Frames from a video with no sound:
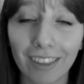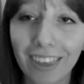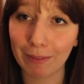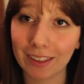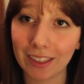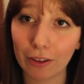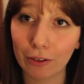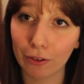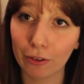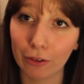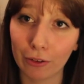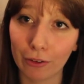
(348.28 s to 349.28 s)
La matière
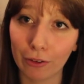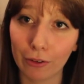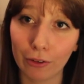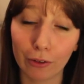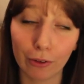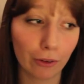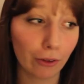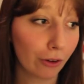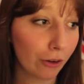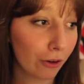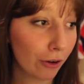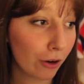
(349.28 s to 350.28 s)
que...
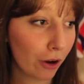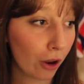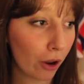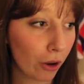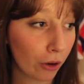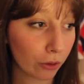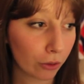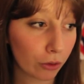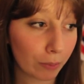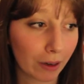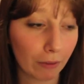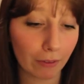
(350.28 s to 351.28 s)
que
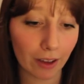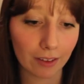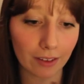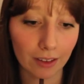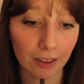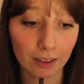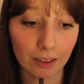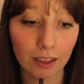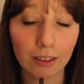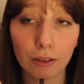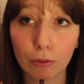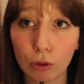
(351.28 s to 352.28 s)
je préfère, c'est
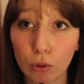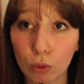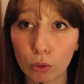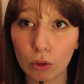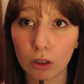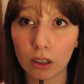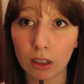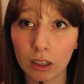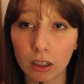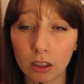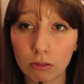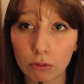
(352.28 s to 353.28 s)
la défense contre
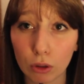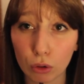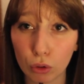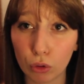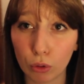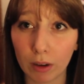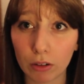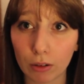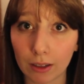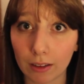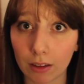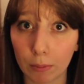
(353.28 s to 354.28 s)
les forces du mal. Je
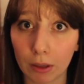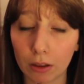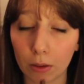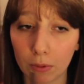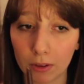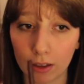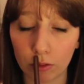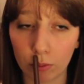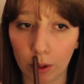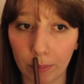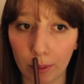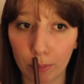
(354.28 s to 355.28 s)
crois qu'elle s'appelle comme ça, je
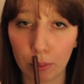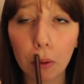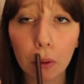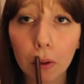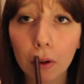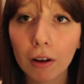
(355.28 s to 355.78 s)
m'en rappelle plus.